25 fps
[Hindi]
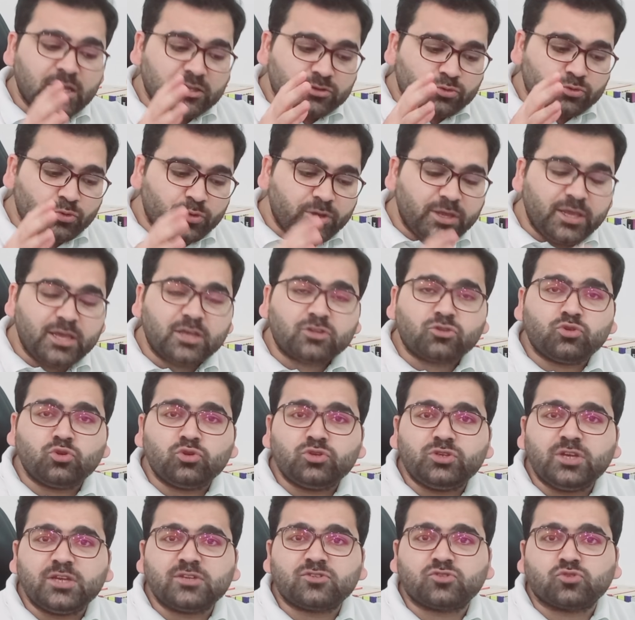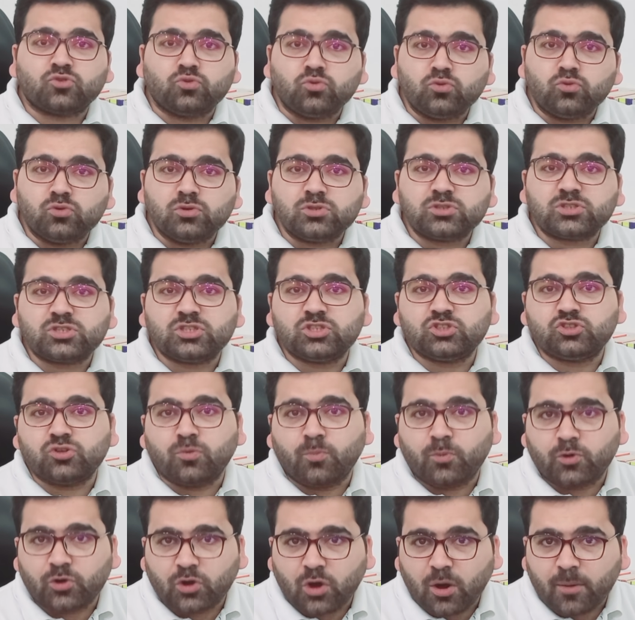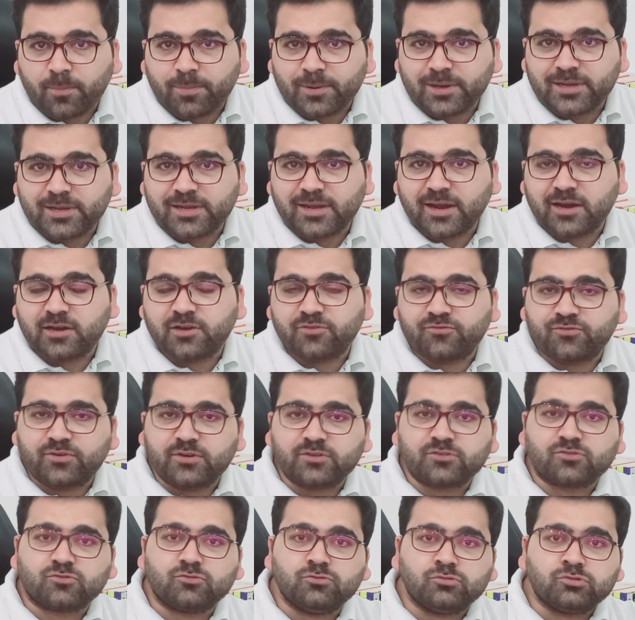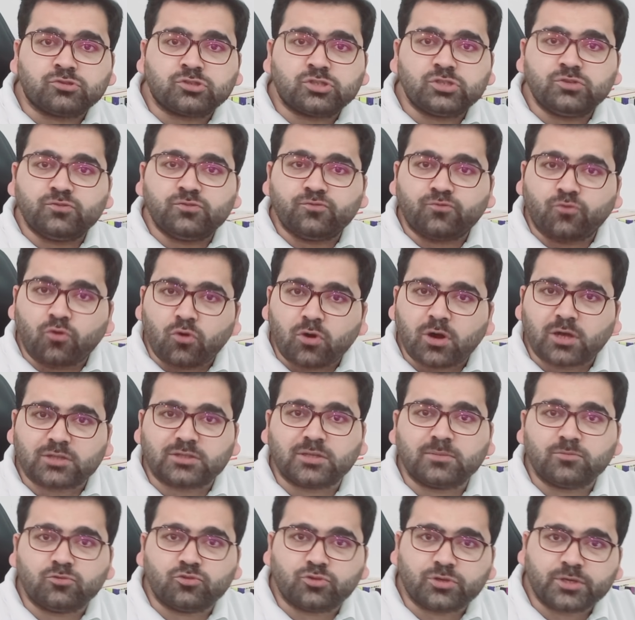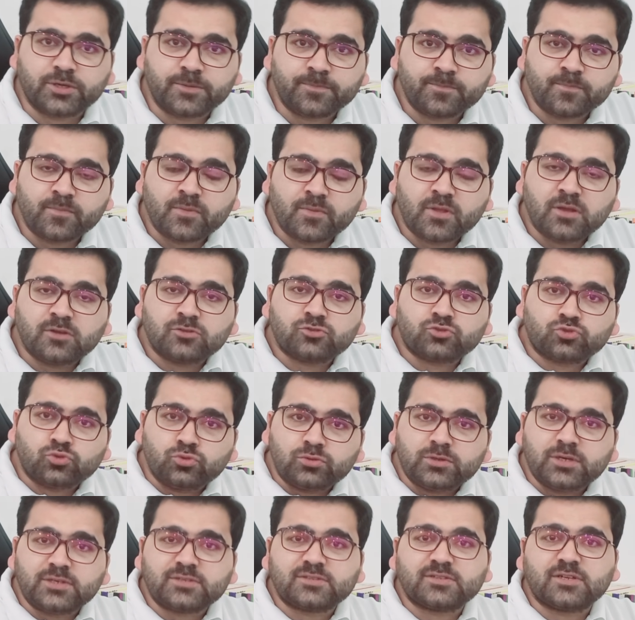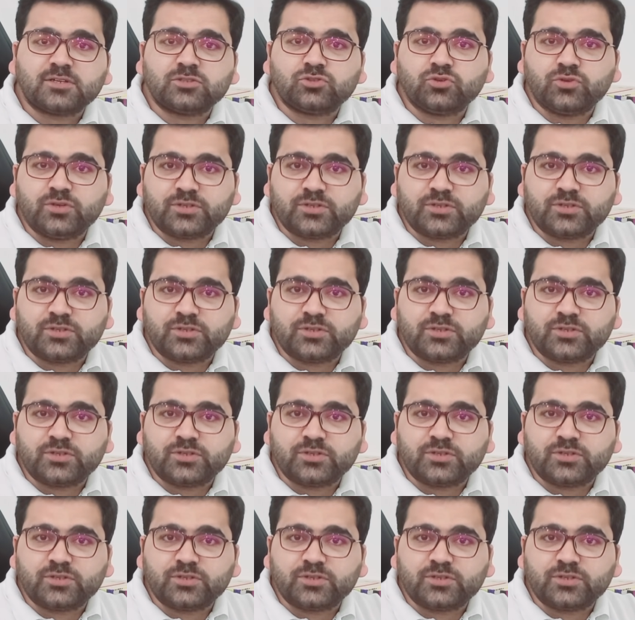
तो एक तो ये स्कूल्स की जो मोनोपली है डिफरेंट स्कूल्स की वो ख़त्म होगी स्टूडेंट्स का जो